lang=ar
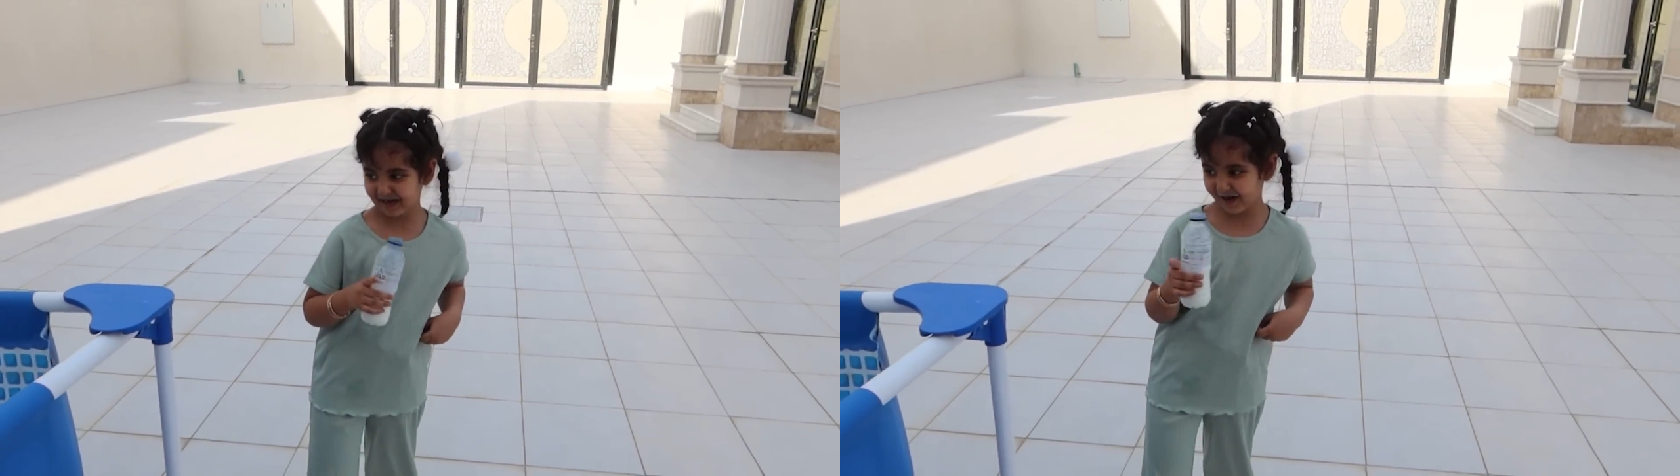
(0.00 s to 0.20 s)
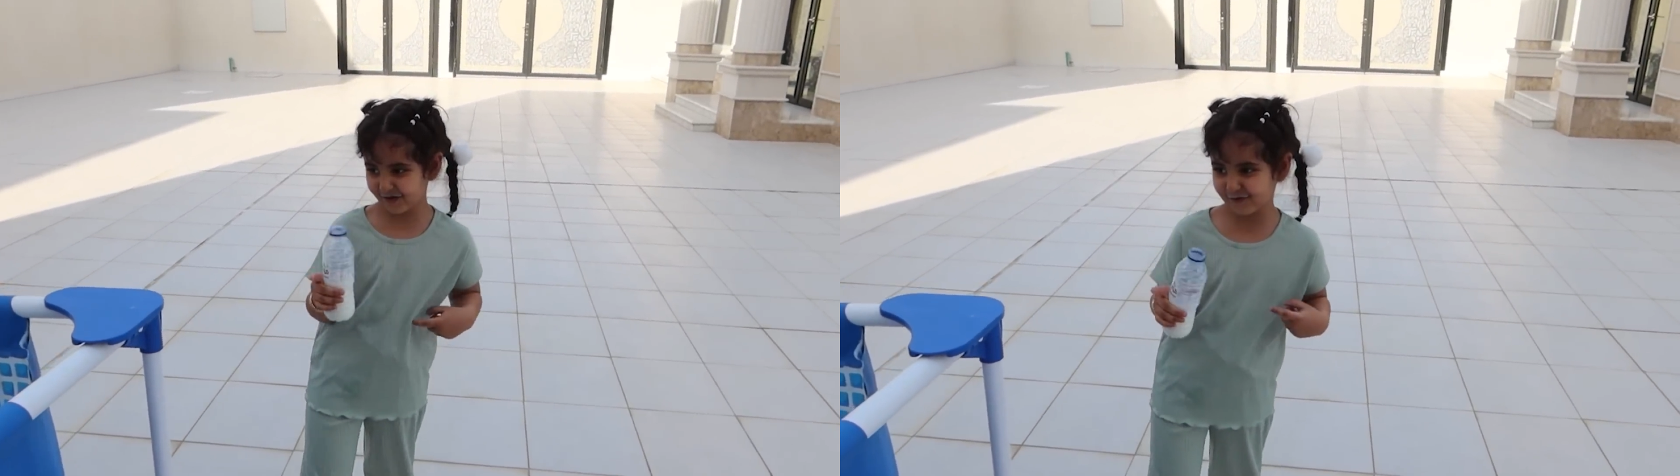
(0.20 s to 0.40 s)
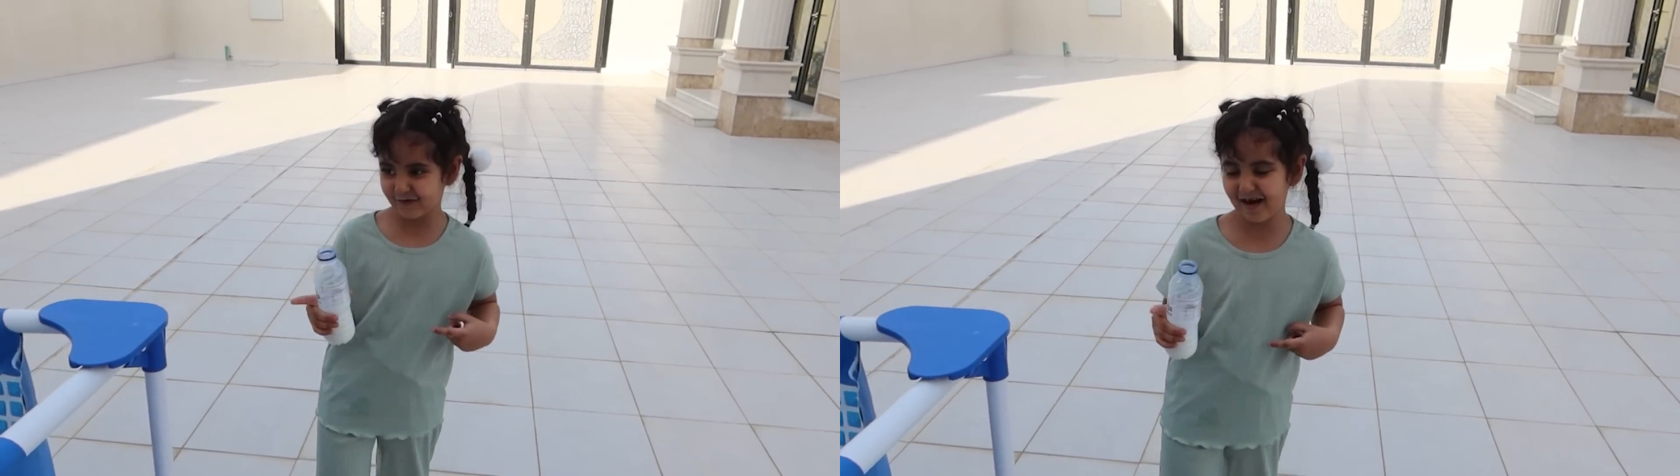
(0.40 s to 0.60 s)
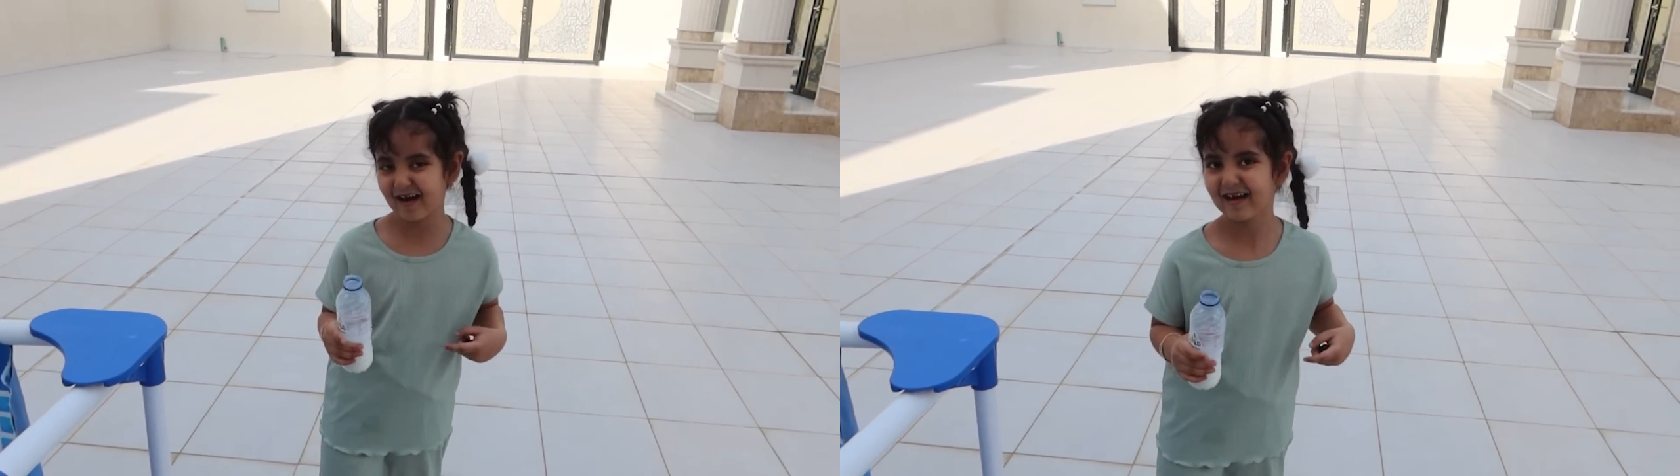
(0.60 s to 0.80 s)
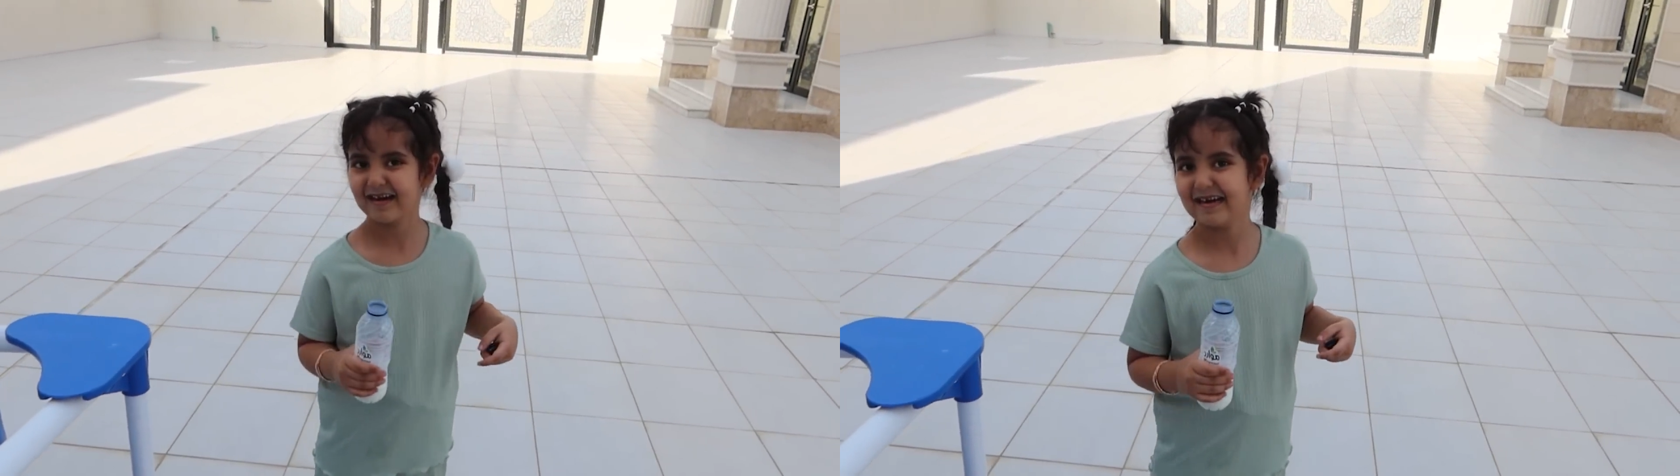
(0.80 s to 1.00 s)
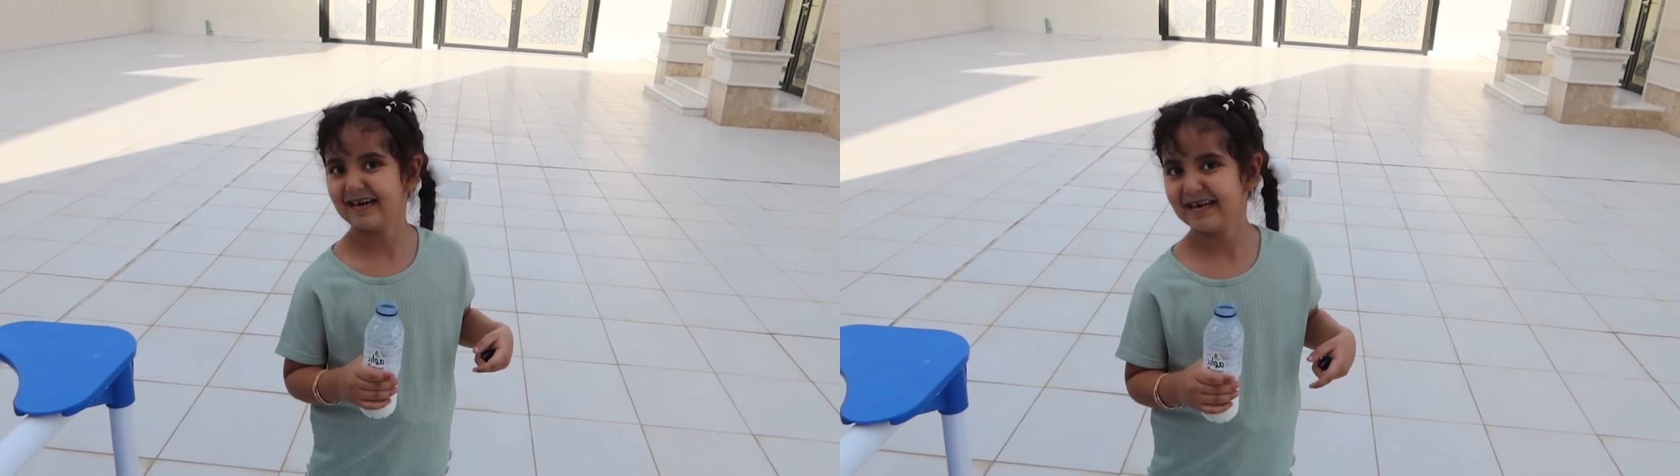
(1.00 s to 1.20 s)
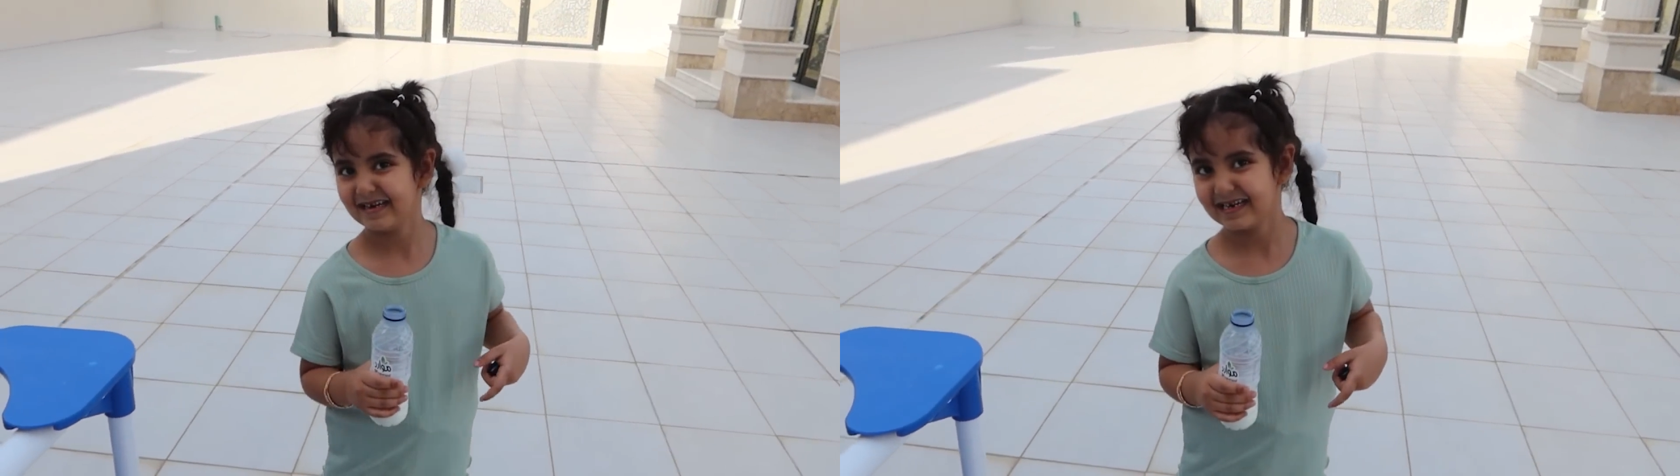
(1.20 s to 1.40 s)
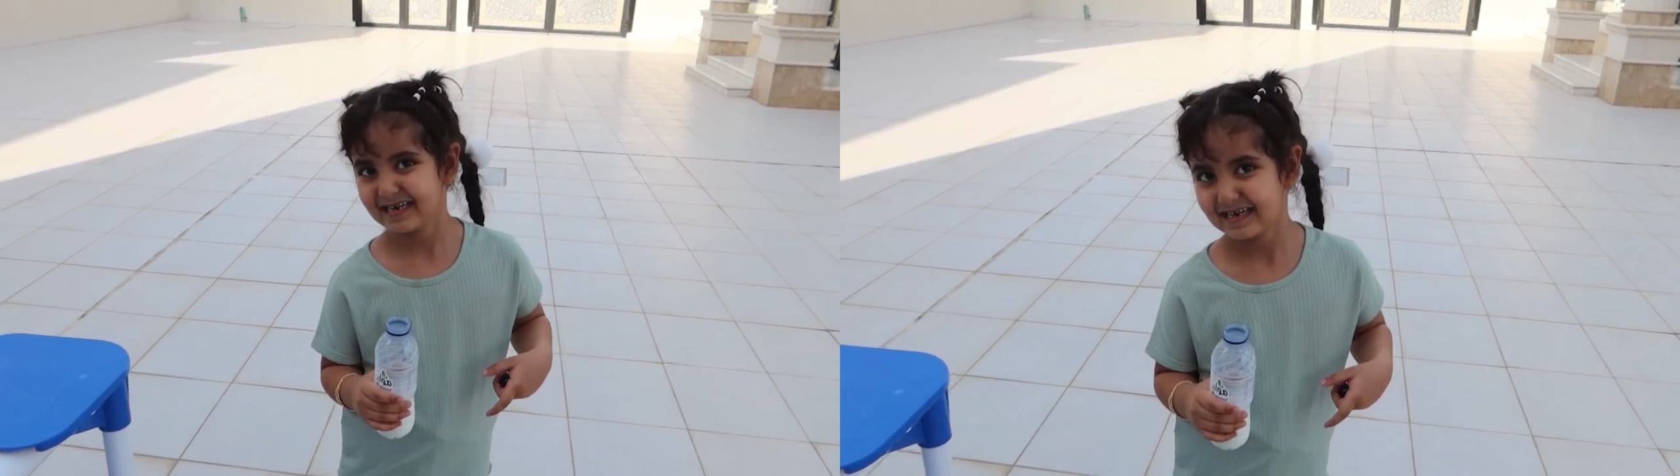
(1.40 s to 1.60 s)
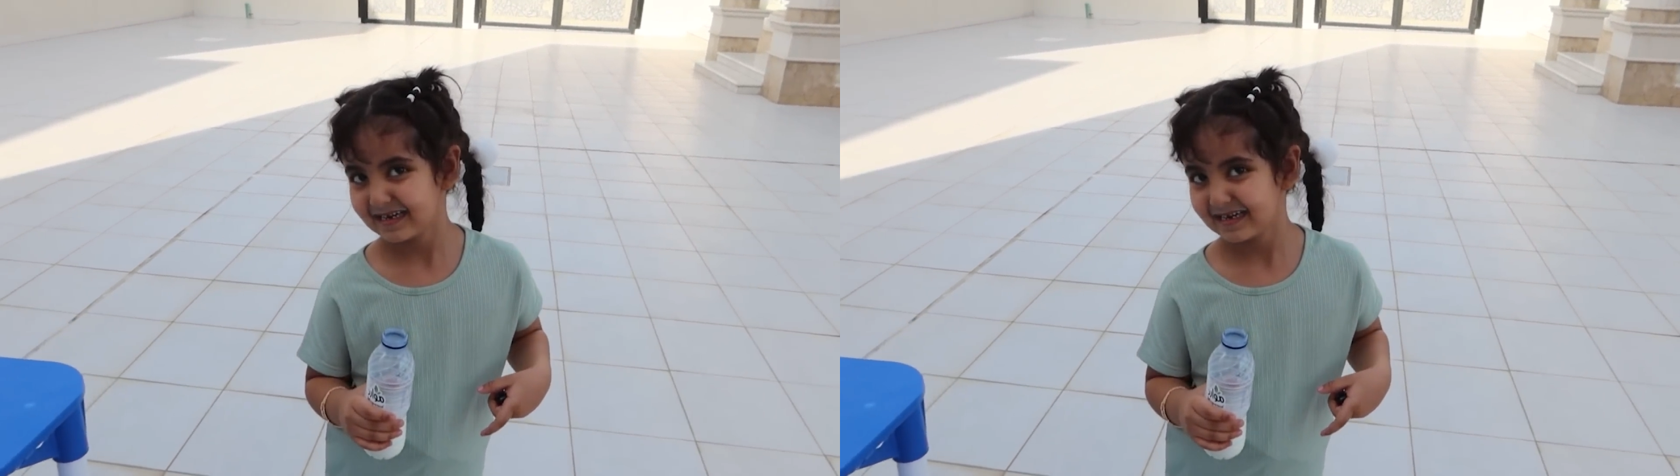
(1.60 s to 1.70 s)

غروة خروه